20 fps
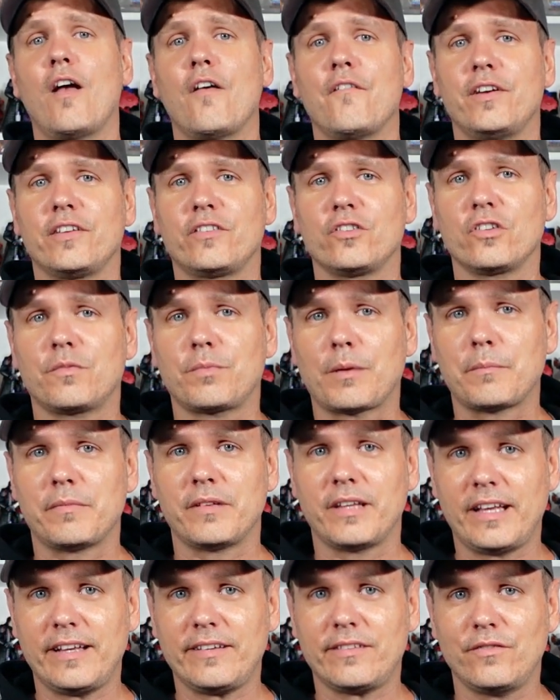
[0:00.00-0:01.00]
Wir sehen uns beim
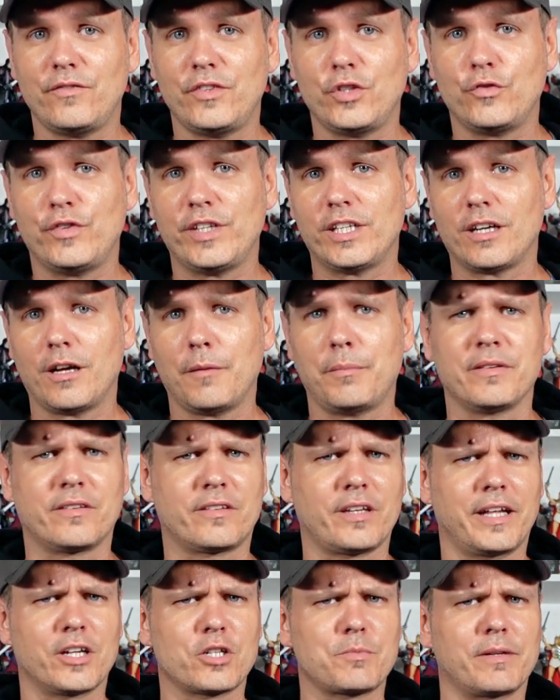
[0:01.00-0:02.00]
nächsten Video wieder. Bis
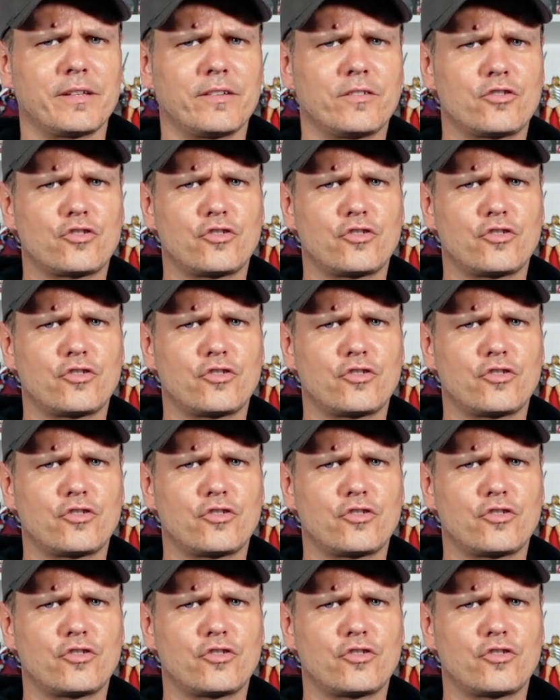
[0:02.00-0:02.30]
dahin, entspanntes